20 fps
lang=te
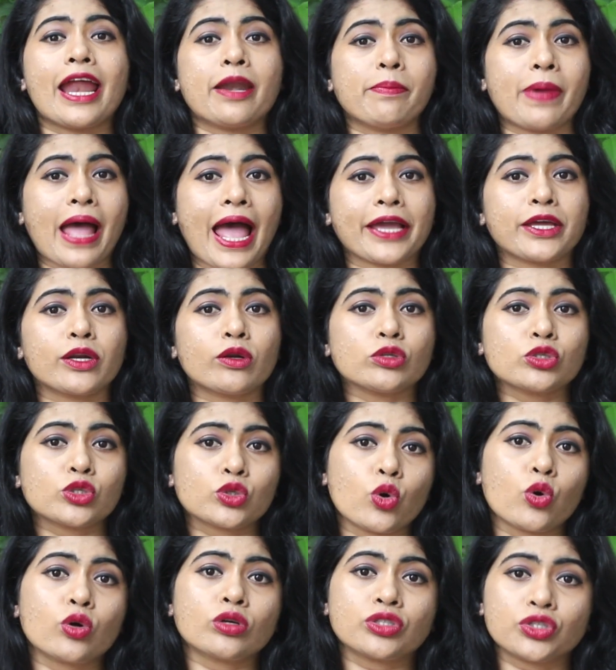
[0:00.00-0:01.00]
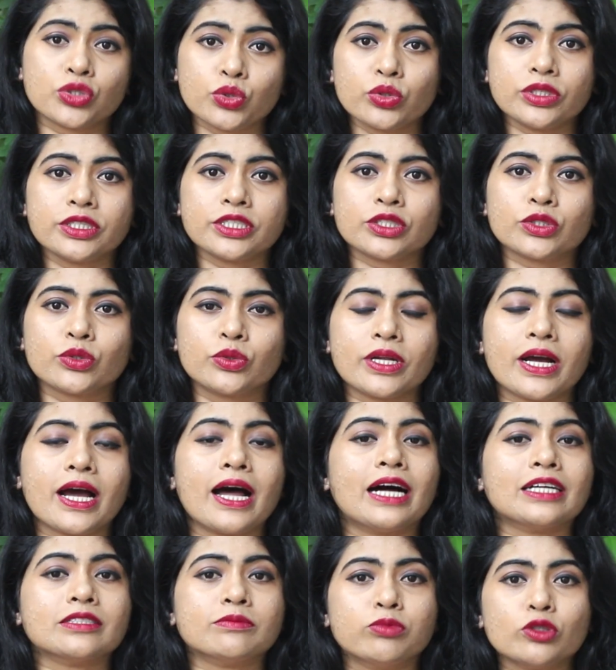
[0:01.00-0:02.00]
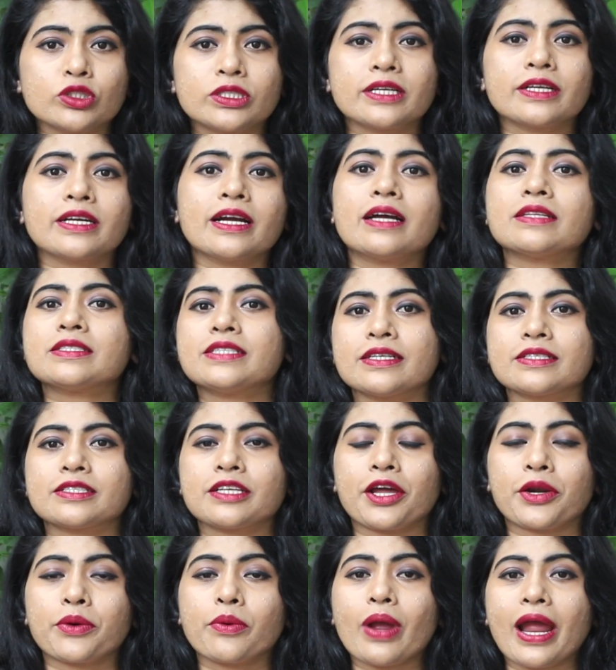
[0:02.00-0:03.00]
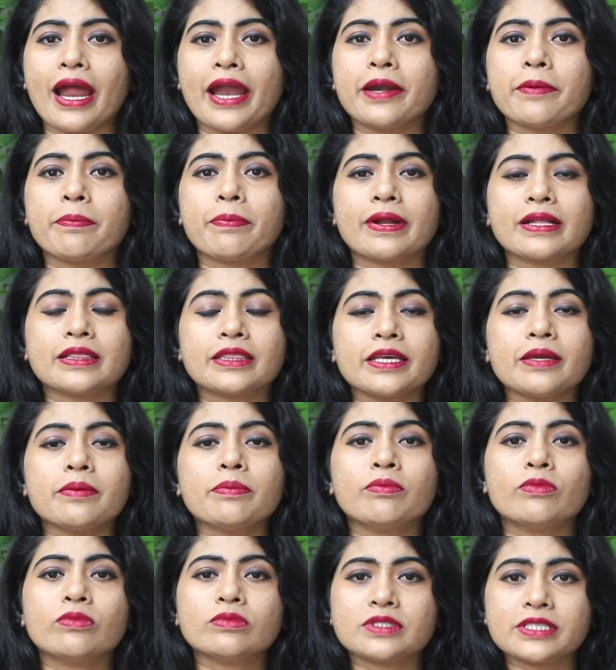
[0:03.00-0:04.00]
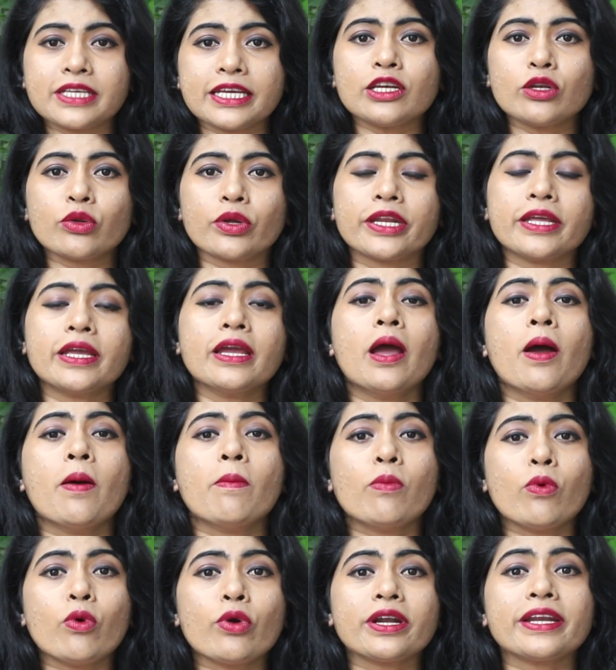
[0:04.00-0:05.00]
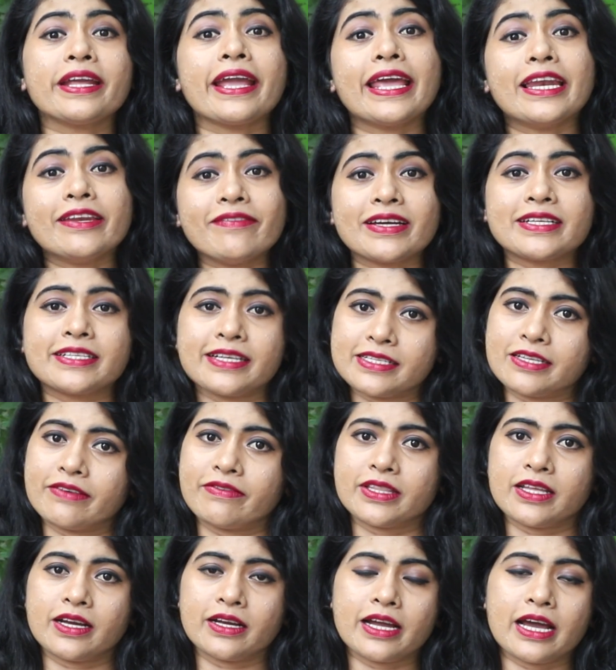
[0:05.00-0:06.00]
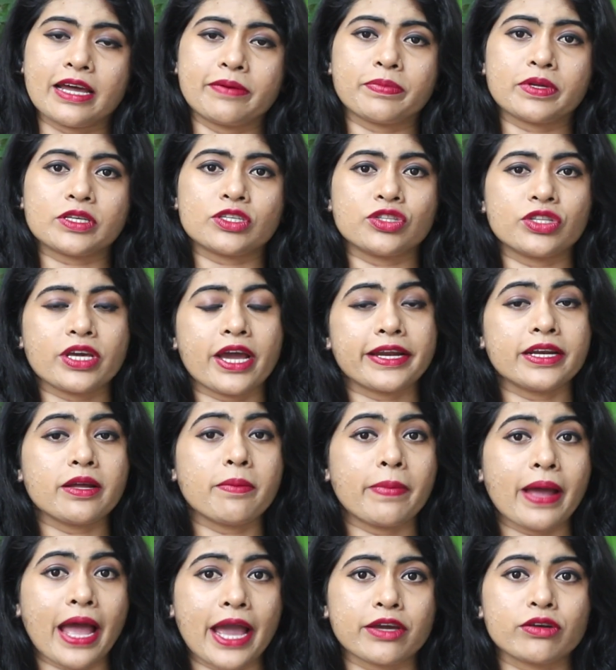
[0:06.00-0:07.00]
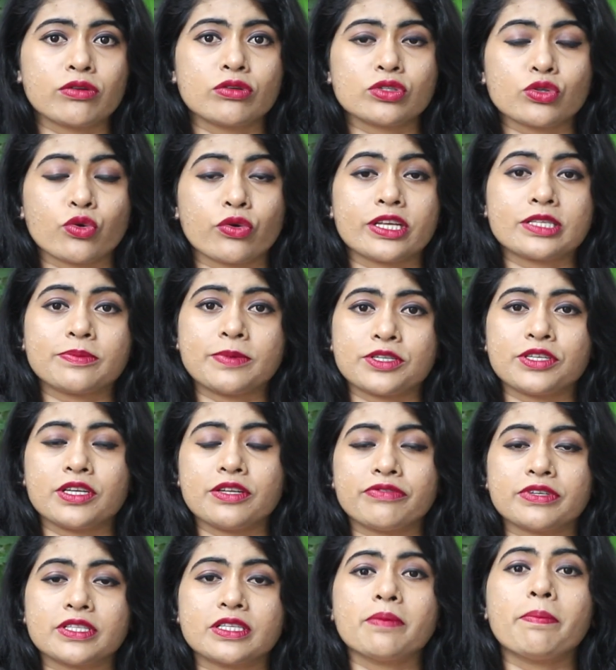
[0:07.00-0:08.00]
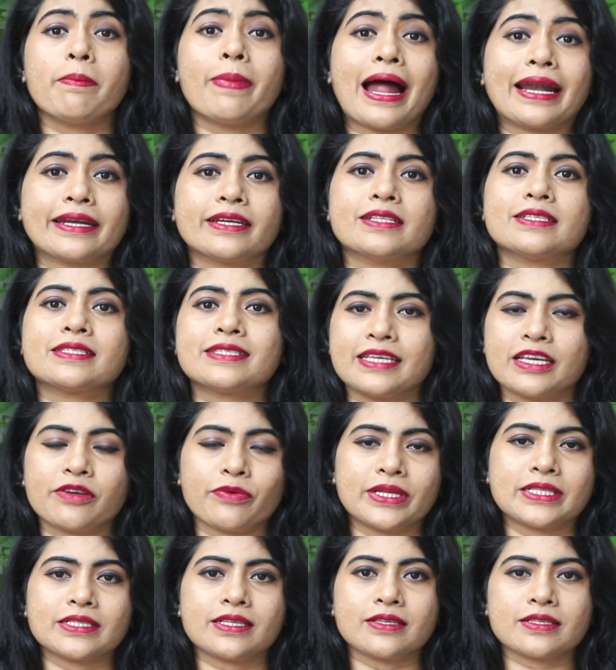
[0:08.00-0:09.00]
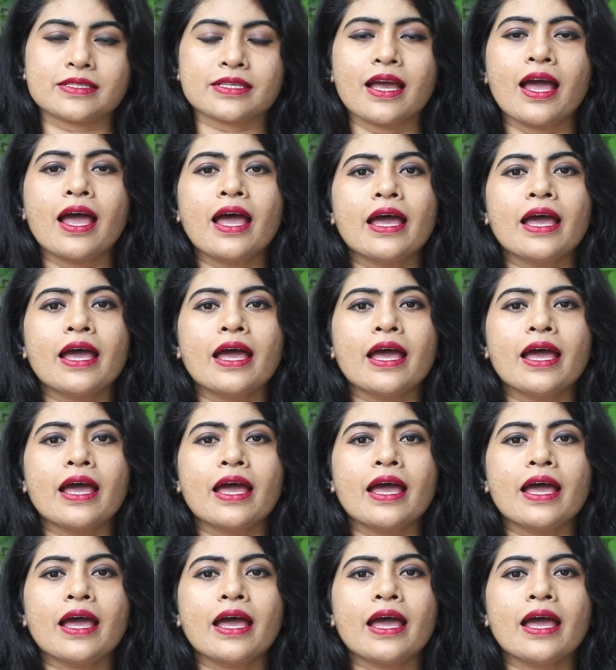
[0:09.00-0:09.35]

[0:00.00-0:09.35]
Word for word: అండ్ బ్యాక్గ్రౌండ్ స్కోర్ జూలియస్ కూడా అద్భుతంగా చేశారు అండ్ ప్రతి సీన్లోని మూడ్ని ఎలివేట్ చేసే విధంగా అనిపించింది ఆయన బ్యాక్గ్రౌండ్ స్కోర్ ఎస్పెషలీ ఫర్ ద బ్యాటిల్ సీక్వెన్సెస్